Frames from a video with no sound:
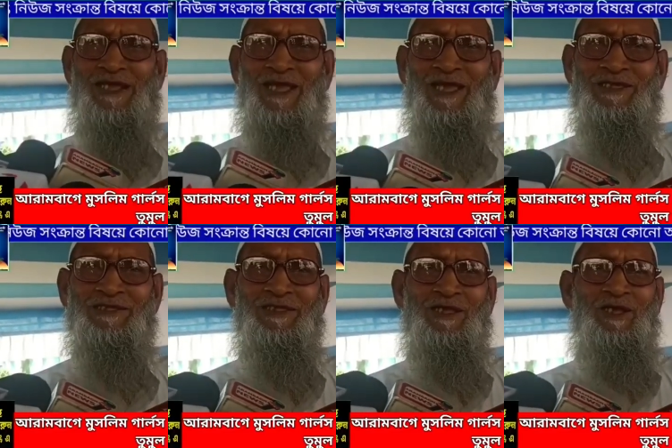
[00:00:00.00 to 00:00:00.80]
জায়গা
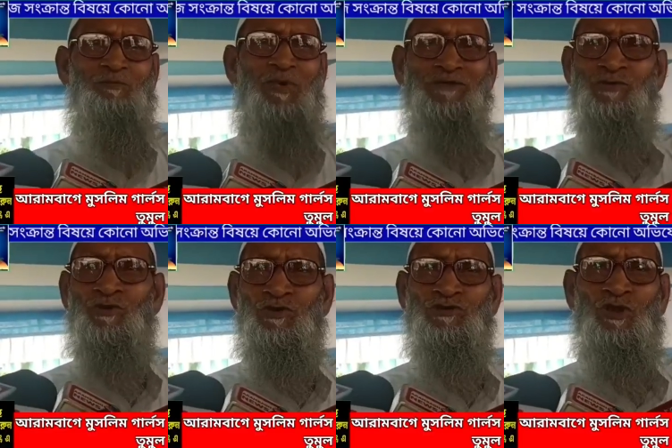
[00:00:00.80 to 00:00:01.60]

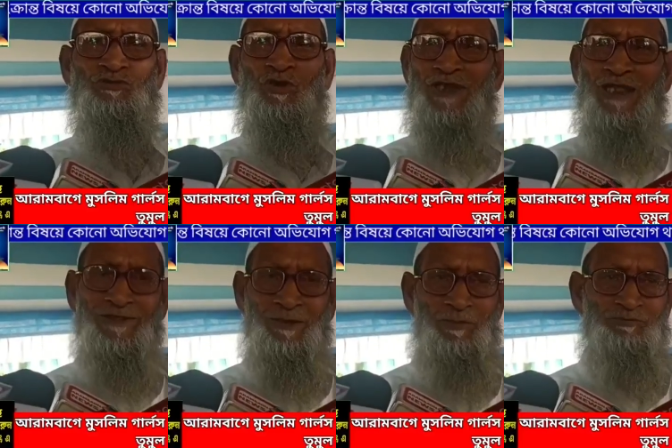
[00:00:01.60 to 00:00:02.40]
বাষট্টি শতক
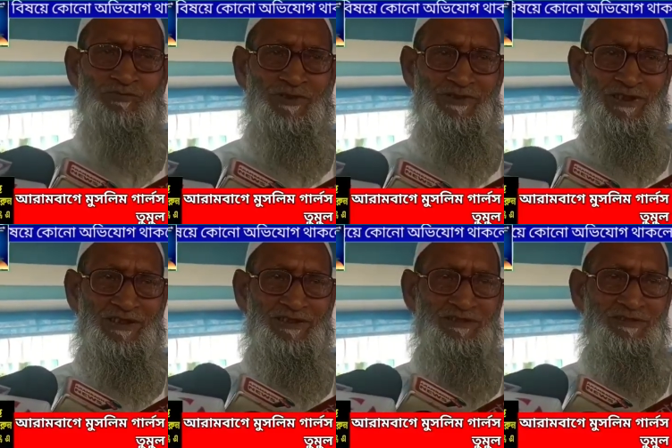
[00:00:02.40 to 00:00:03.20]
ডাক্তারবাবুর দিকে
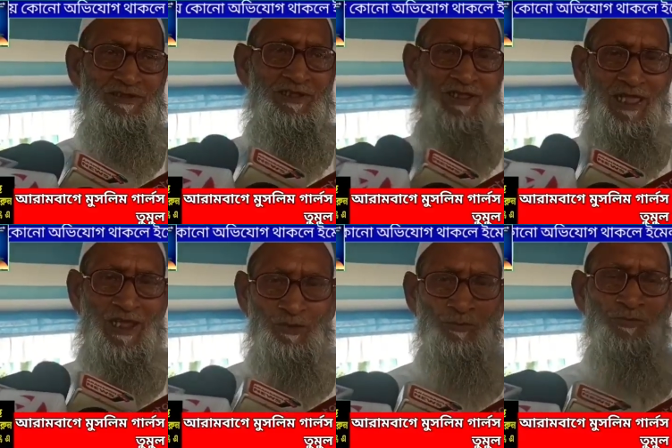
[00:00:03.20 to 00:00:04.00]

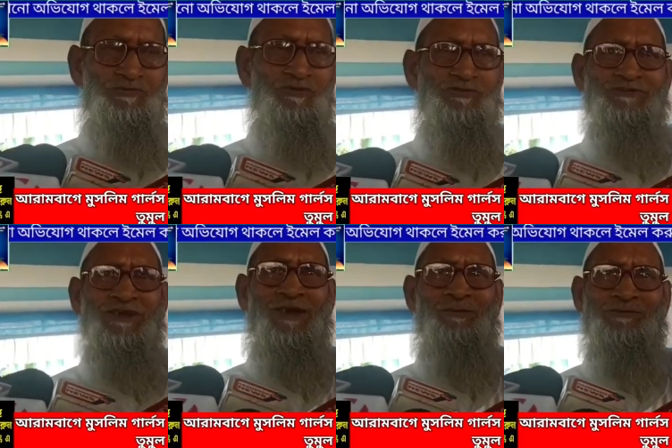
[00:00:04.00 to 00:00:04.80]
এখন পর্যন্ত
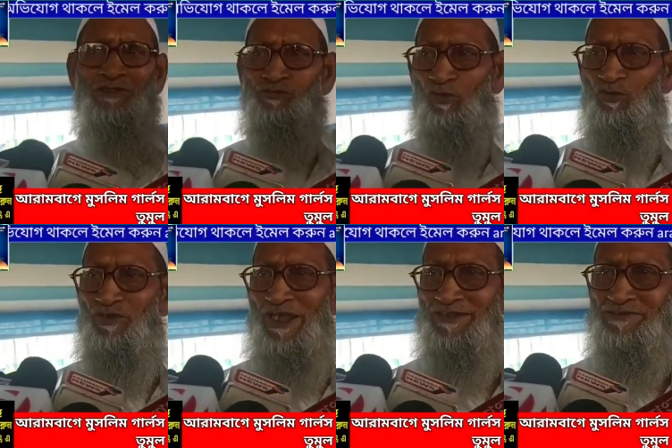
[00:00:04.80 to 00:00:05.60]
সেটা আমাদের
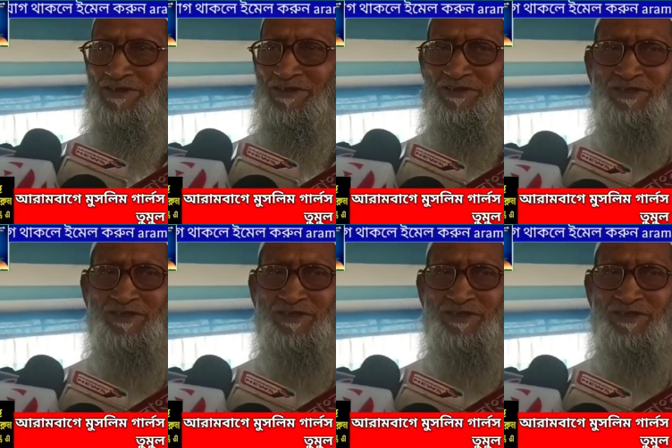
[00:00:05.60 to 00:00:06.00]
দখলে আছে